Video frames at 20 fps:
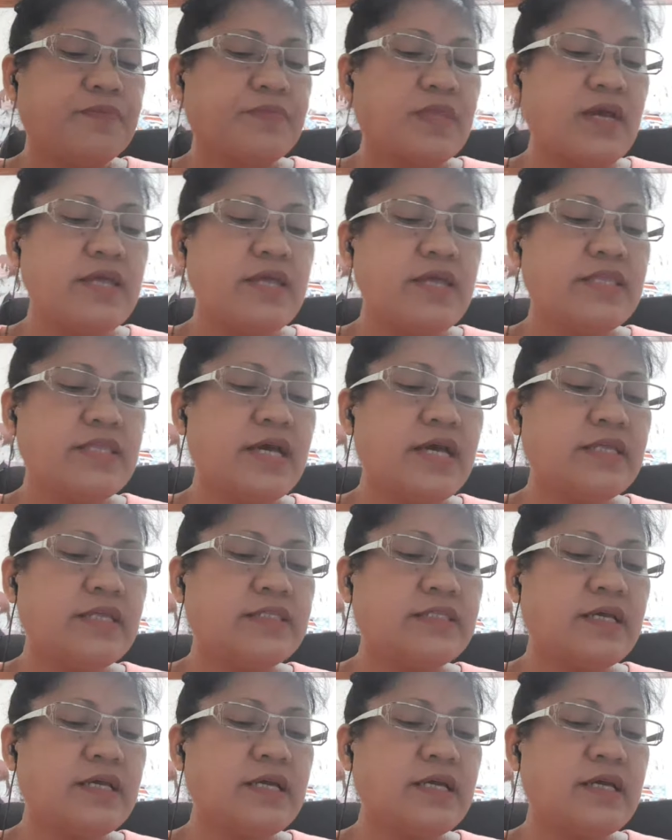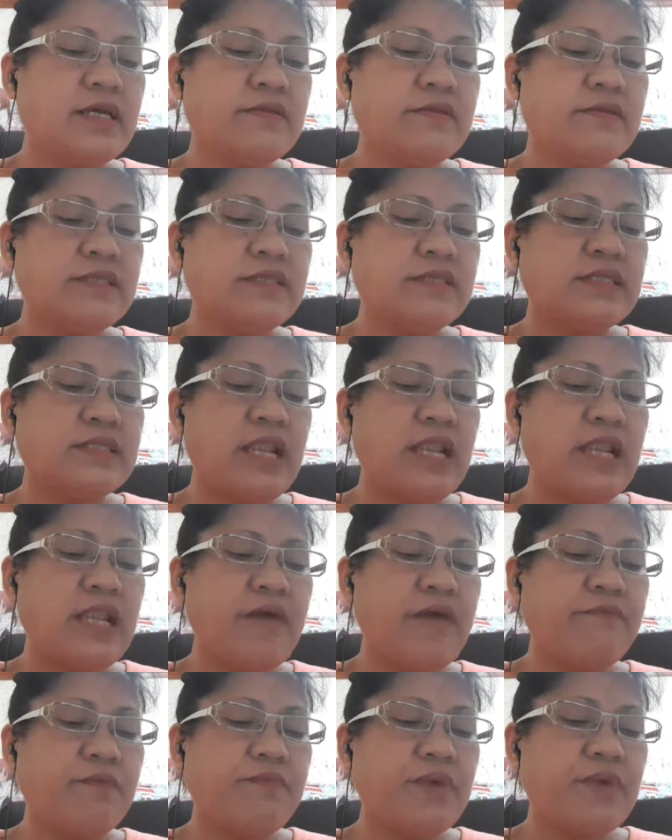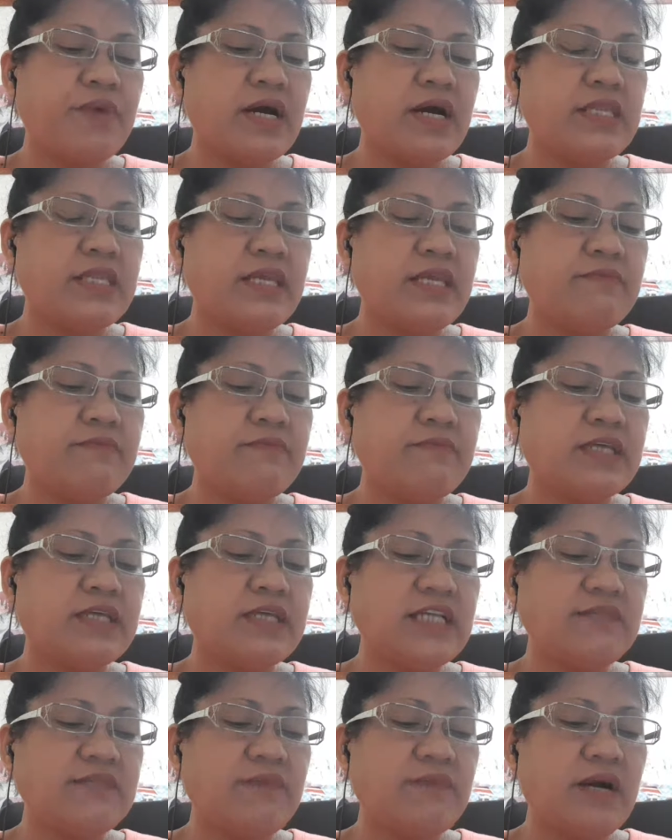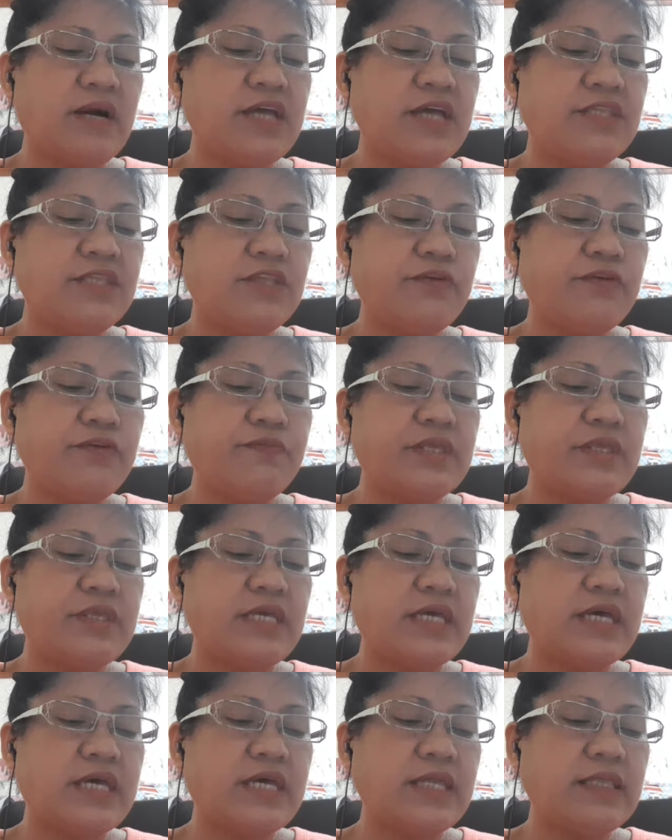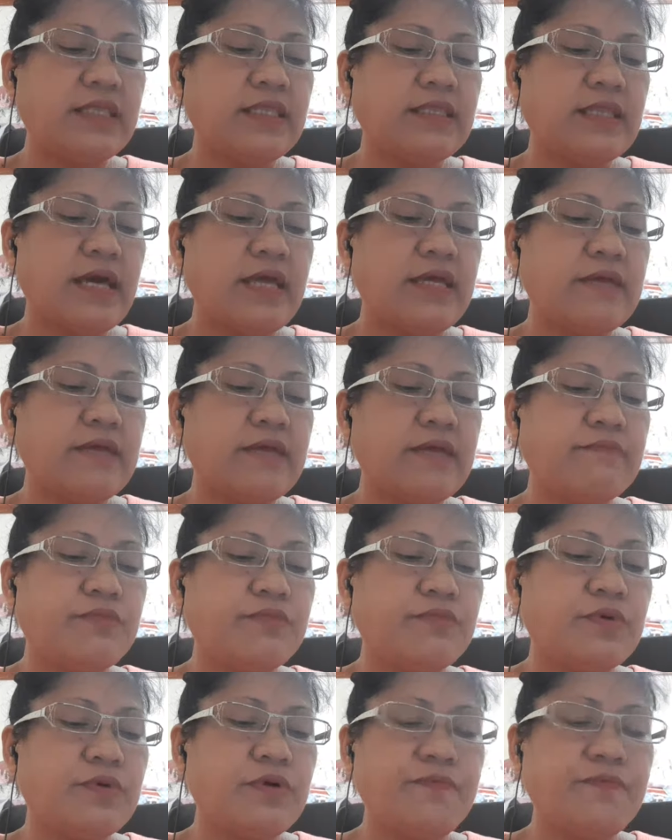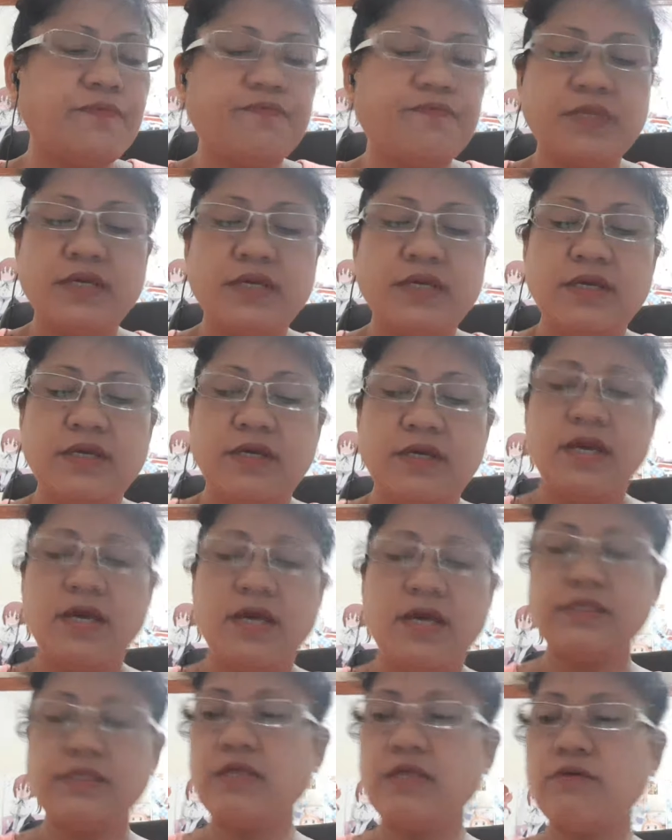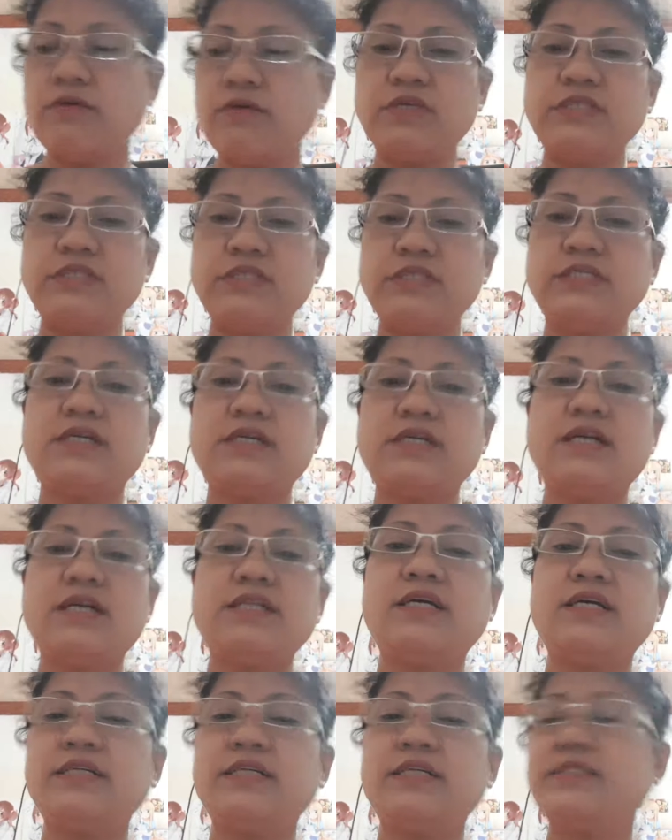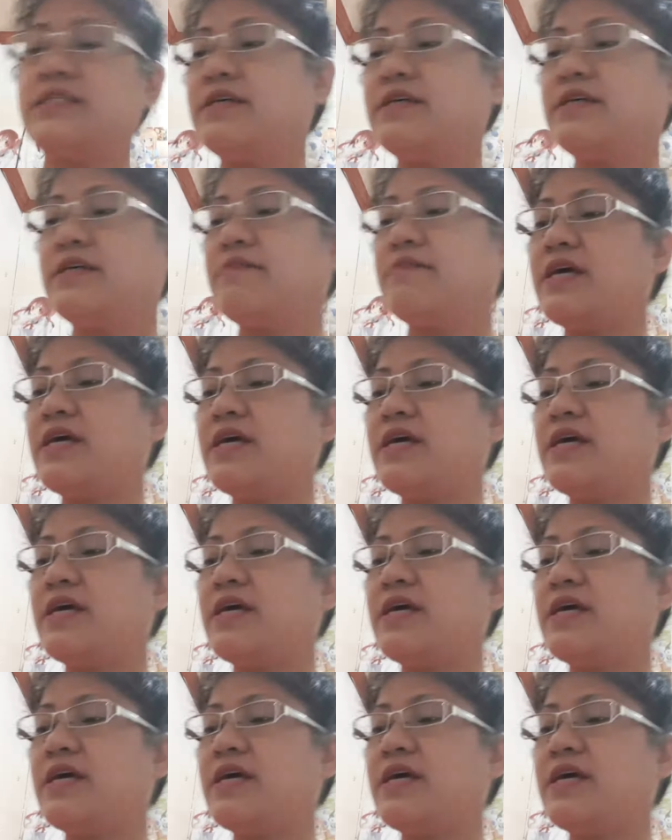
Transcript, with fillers: Ayan guys, ay, dalay po panganiwan guys. Baka hindi nyo padikit. Ayan po. Ay, tingnan ko muna si Carl Garcia pala.